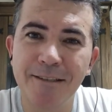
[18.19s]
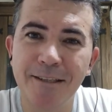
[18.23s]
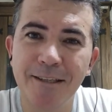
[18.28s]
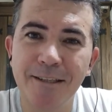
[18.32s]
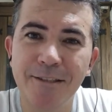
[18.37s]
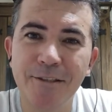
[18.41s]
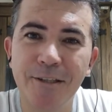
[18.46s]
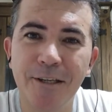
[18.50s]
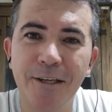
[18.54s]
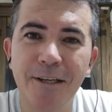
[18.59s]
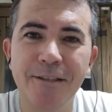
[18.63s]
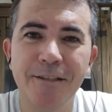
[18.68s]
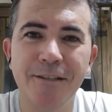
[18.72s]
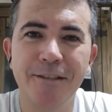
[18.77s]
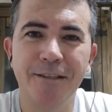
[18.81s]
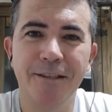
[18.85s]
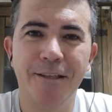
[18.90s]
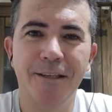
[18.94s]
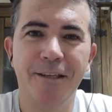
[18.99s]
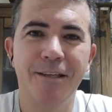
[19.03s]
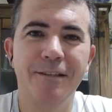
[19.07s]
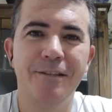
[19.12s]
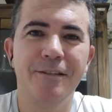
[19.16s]
dele de
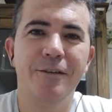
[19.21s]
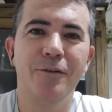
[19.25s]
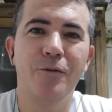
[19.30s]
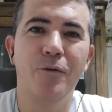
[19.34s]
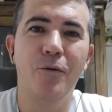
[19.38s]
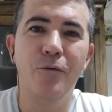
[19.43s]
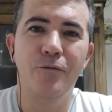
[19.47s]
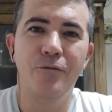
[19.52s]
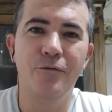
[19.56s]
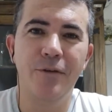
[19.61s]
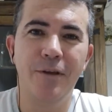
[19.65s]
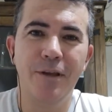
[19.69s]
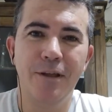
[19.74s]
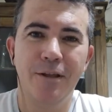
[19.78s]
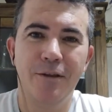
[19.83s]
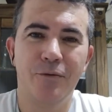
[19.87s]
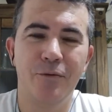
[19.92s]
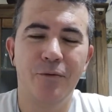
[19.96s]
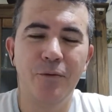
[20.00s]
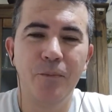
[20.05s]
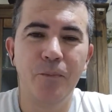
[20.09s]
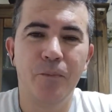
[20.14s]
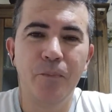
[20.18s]
resistência com o
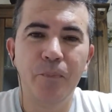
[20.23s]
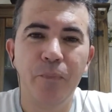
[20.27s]
vento.